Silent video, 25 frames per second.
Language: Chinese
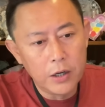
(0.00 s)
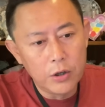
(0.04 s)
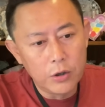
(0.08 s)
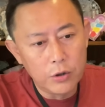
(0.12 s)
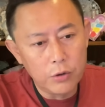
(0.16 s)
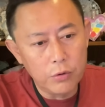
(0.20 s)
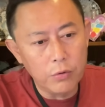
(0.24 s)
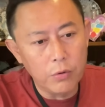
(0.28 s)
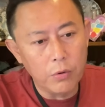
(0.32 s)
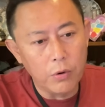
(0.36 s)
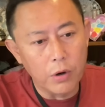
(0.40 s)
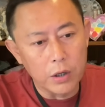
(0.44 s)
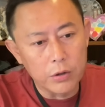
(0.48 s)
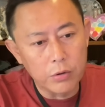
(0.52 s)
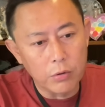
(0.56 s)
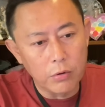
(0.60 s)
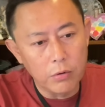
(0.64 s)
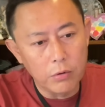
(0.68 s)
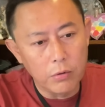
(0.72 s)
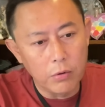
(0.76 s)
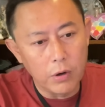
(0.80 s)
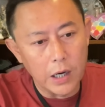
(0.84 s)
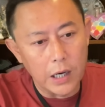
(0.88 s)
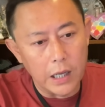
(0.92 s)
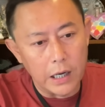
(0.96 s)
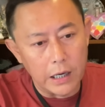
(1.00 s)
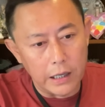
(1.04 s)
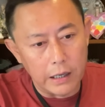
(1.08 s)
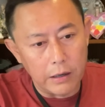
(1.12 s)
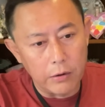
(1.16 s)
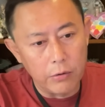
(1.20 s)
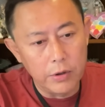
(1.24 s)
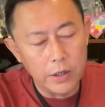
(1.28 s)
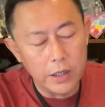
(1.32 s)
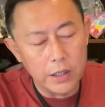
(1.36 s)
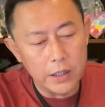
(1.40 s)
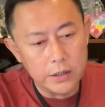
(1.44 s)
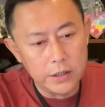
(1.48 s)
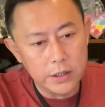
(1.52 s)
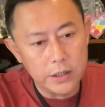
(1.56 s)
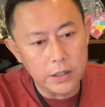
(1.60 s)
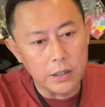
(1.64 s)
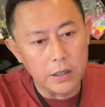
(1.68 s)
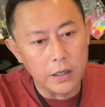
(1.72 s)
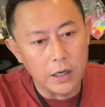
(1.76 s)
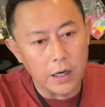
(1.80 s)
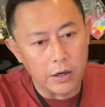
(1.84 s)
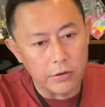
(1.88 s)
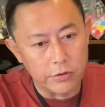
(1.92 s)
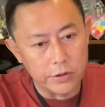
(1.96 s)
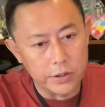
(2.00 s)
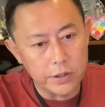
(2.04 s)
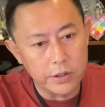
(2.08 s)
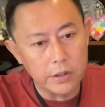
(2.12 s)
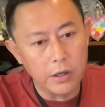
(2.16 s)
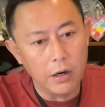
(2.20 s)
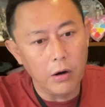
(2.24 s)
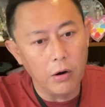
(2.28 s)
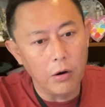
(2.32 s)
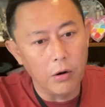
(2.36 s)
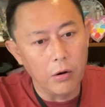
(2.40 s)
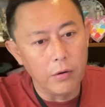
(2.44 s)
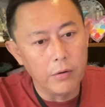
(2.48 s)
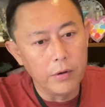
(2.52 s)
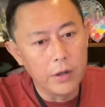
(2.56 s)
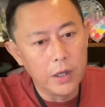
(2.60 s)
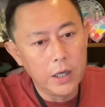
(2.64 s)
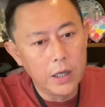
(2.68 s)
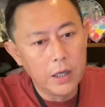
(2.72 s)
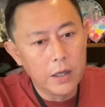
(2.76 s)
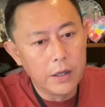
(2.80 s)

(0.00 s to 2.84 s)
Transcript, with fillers: 如果通过了理论和技能考试之后，